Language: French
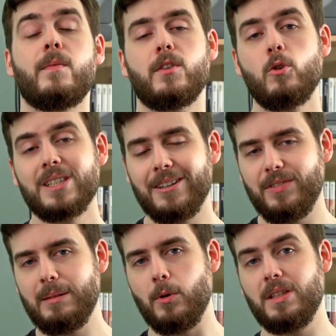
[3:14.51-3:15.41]
dans un
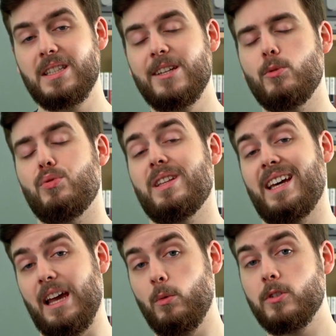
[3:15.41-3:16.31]
film Disney depuis
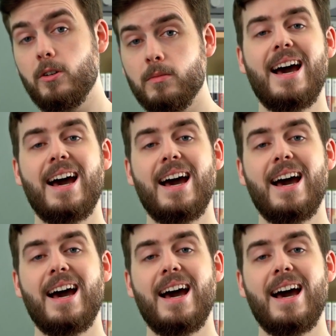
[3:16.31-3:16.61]
très longtemps.